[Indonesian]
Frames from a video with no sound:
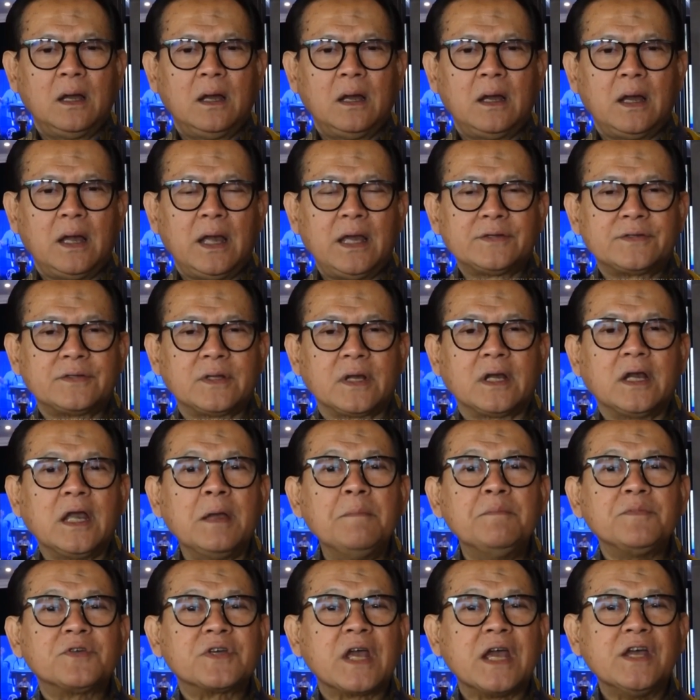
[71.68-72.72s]
uh, eh,
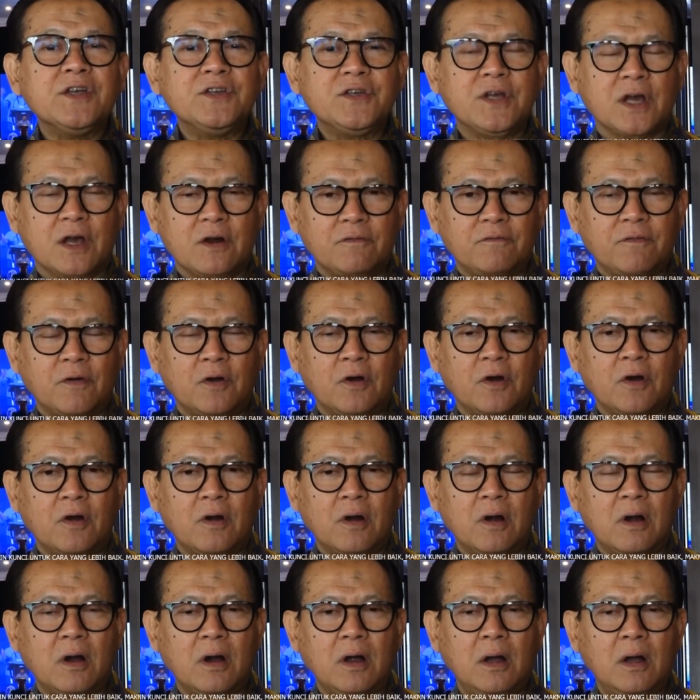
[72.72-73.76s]
as the game changer
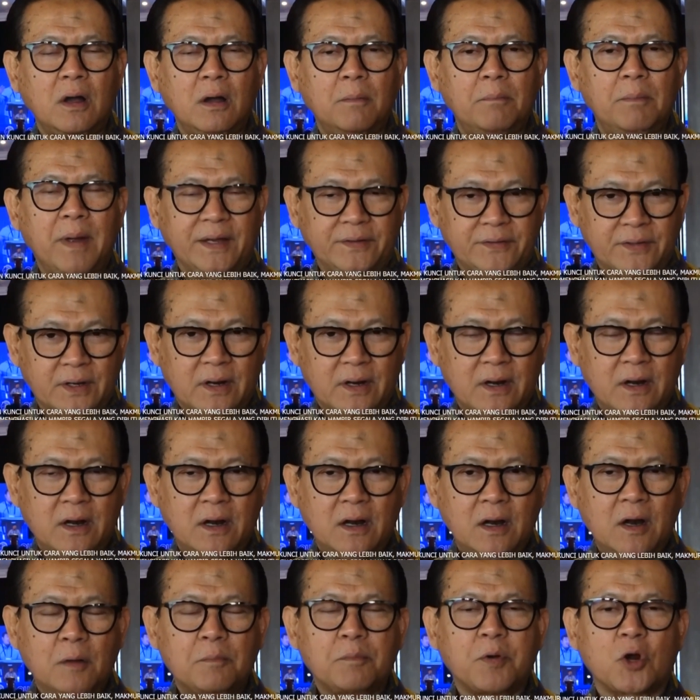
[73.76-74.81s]
for a
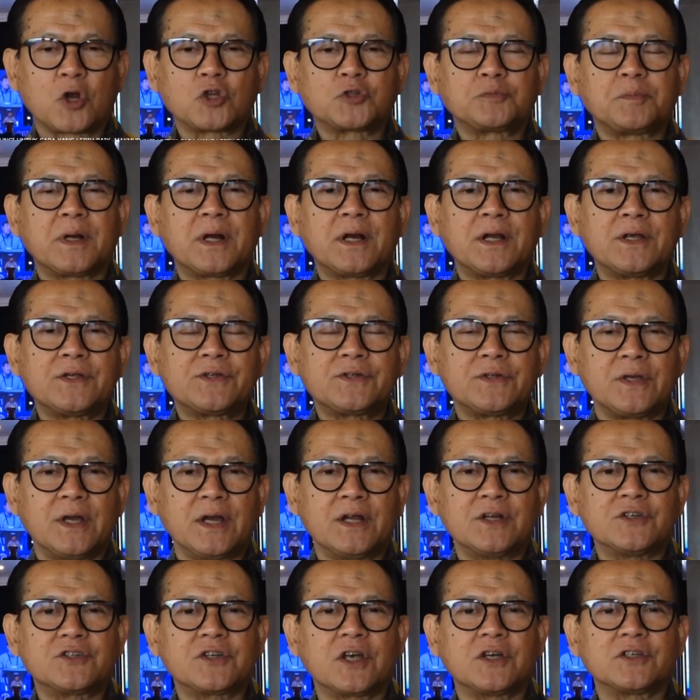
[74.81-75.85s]
better,
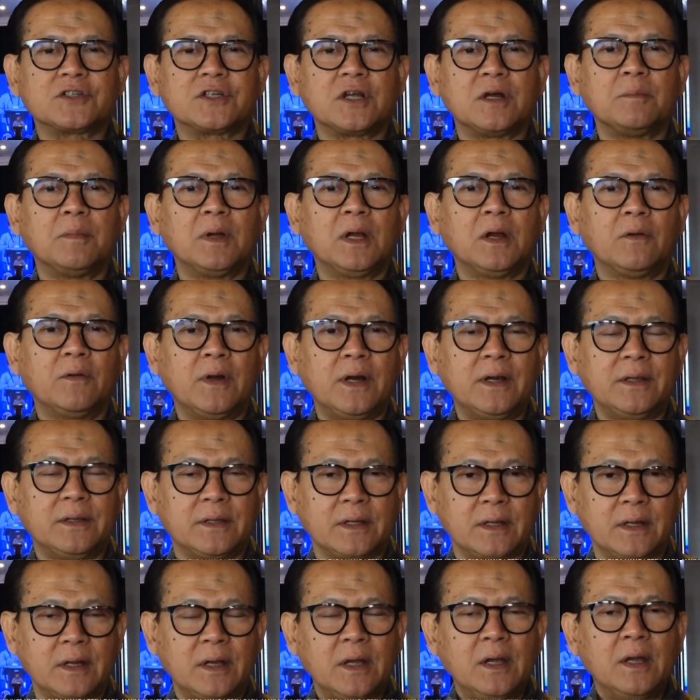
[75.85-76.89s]
prosperous and
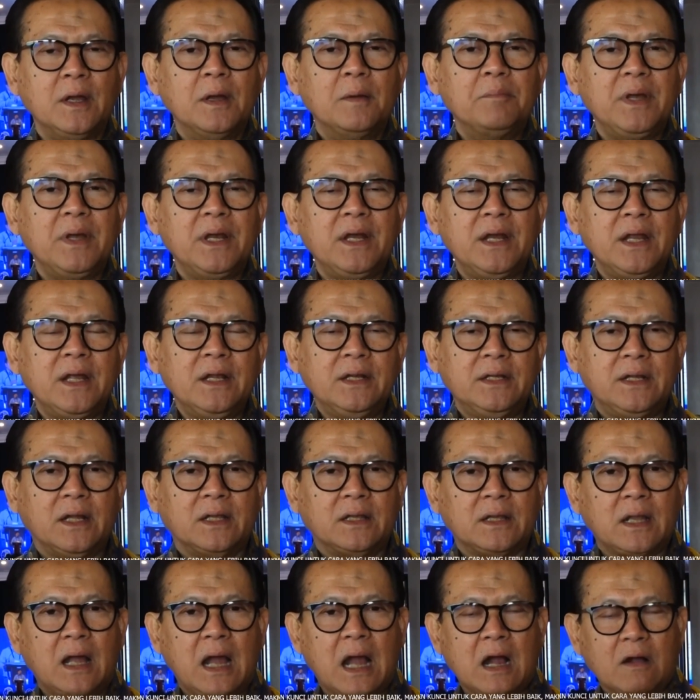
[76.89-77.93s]
sustainable world,
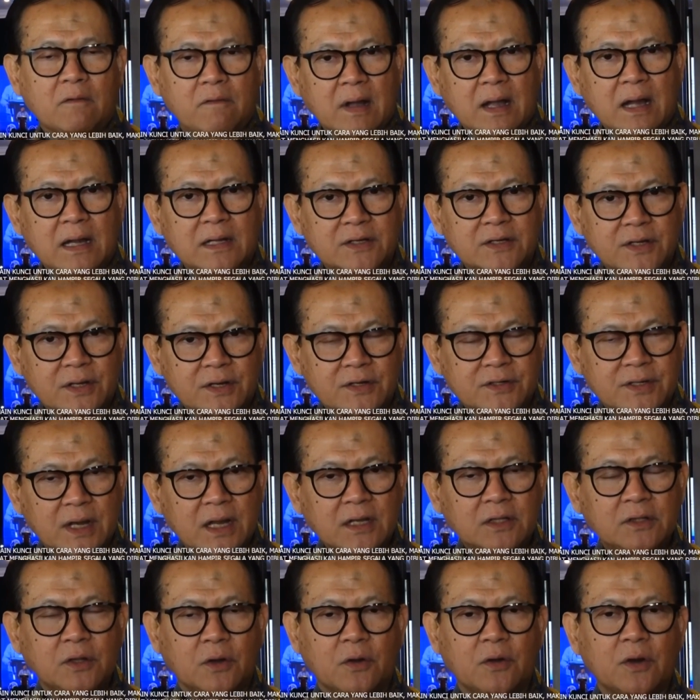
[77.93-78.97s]
meaning that
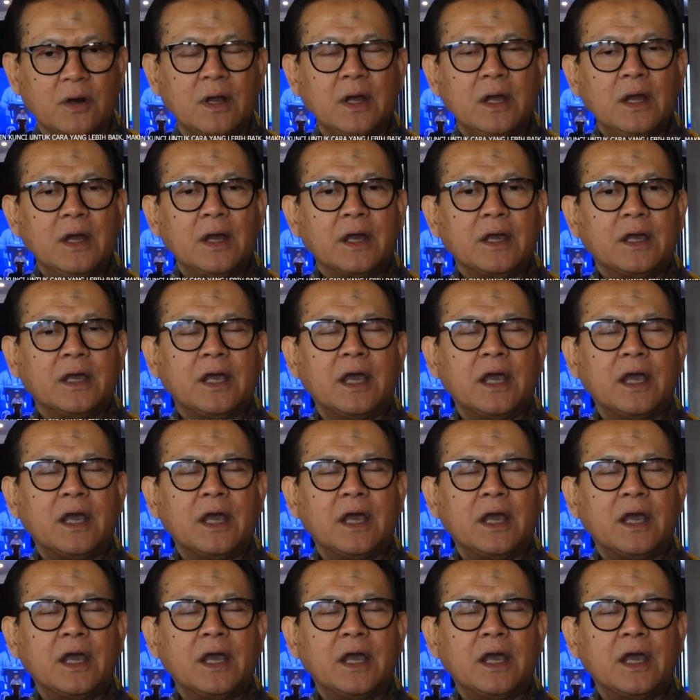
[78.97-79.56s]
aquaculture sector